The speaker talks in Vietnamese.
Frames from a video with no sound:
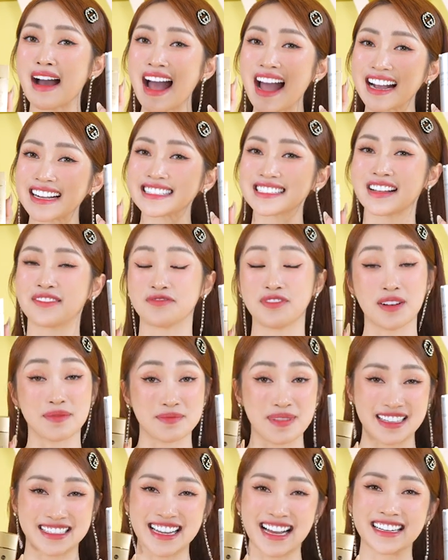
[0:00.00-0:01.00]
ba cái sản
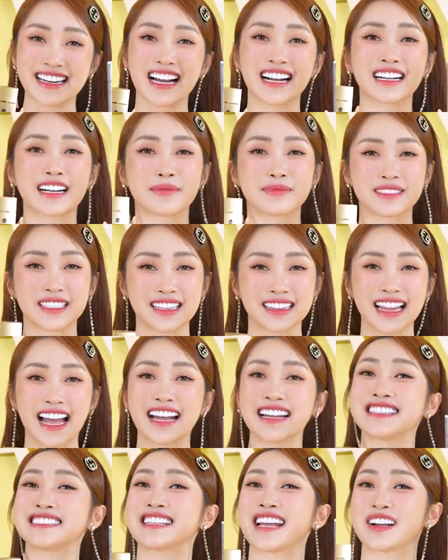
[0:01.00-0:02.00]
phẩm mà Trang đang cầm trên
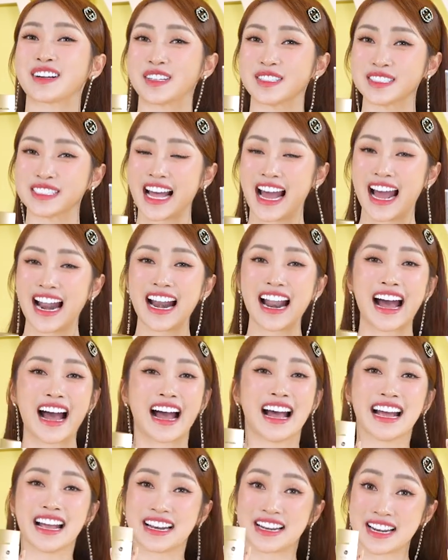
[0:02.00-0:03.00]
tay sẽ có giá
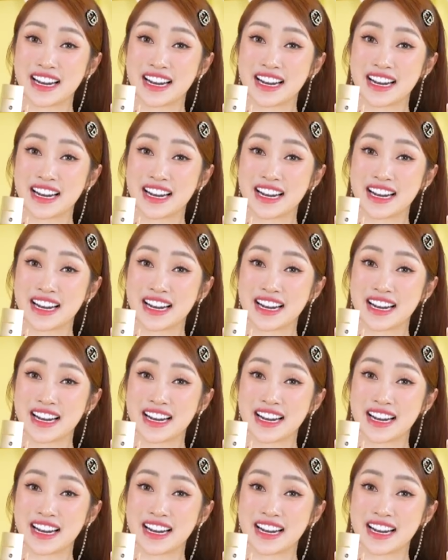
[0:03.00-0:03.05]
là